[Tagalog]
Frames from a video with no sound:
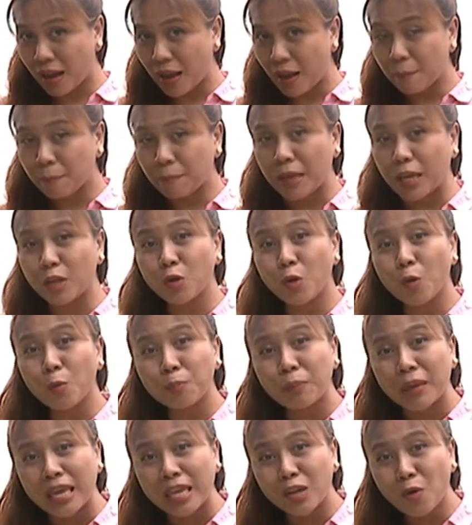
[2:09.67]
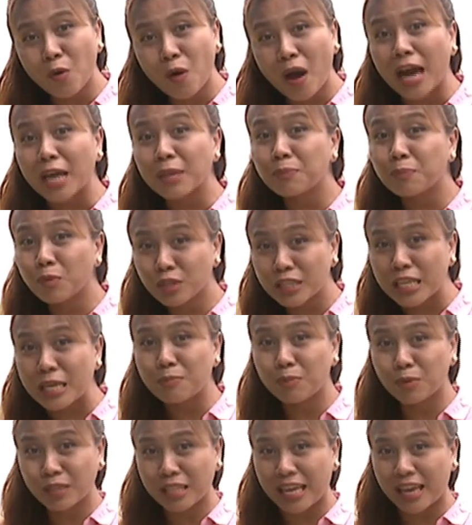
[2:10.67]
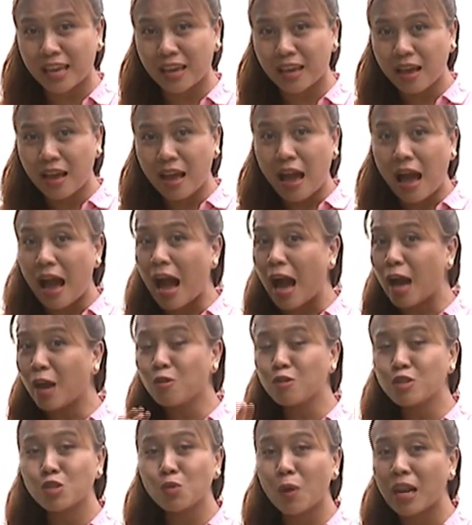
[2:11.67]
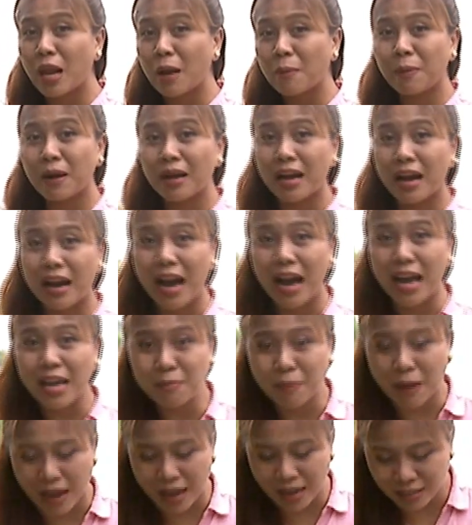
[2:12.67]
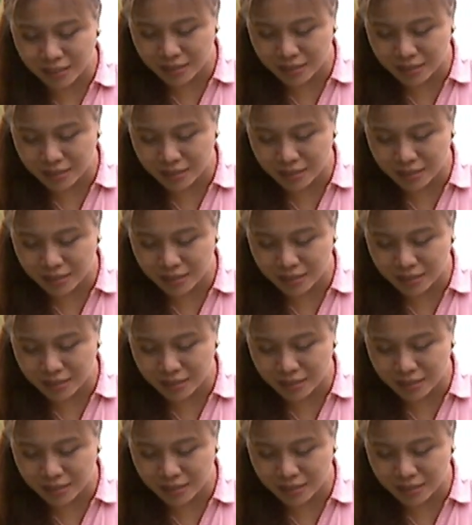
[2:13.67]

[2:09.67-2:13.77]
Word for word: Pinong-pino at puting-puti. Halos walang pagkakaiba